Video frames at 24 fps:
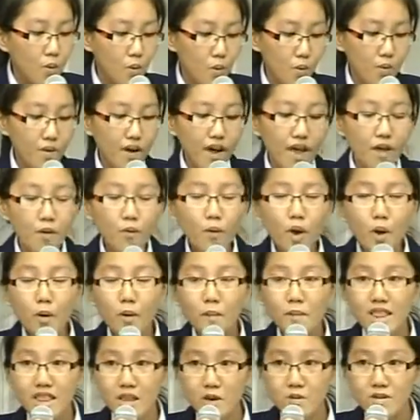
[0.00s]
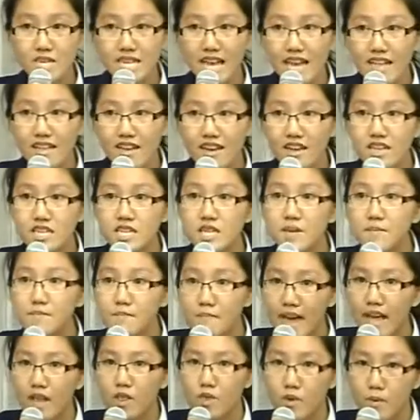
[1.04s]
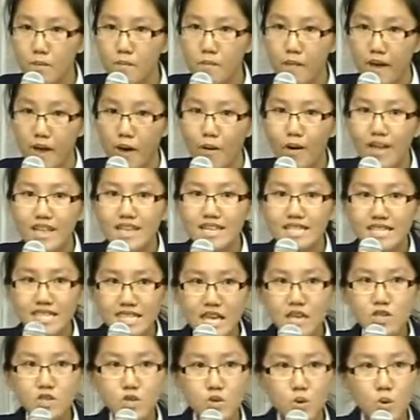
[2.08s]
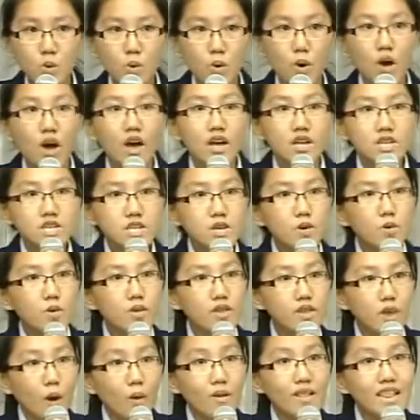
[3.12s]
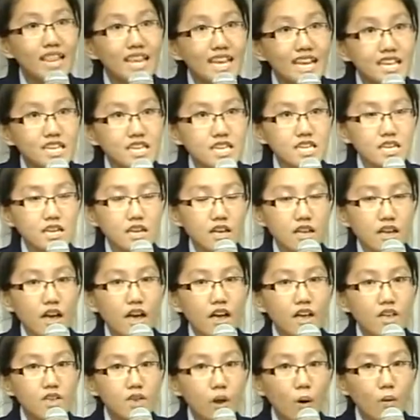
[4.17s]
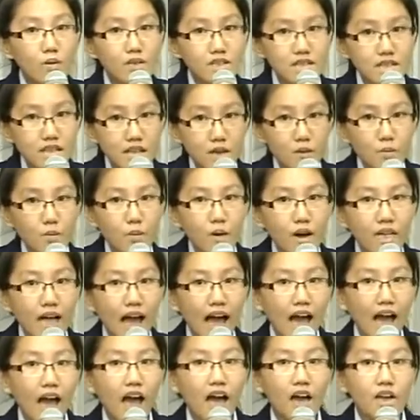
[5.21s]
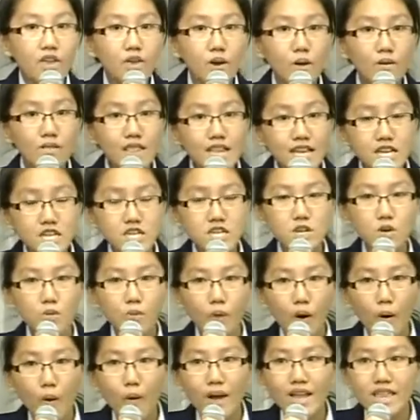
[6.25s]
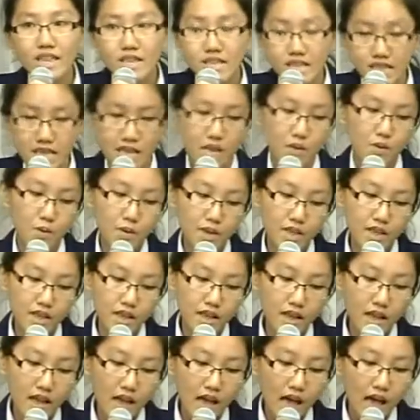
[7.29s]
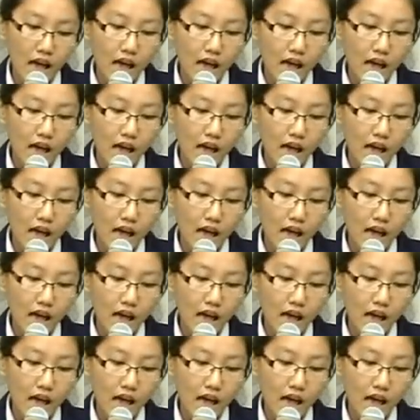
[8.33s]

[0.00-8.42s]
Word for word: 古人为我们留下的是美轮美奂的建筑物，是有历史、有底蕴啊，有历史文化的底蕴。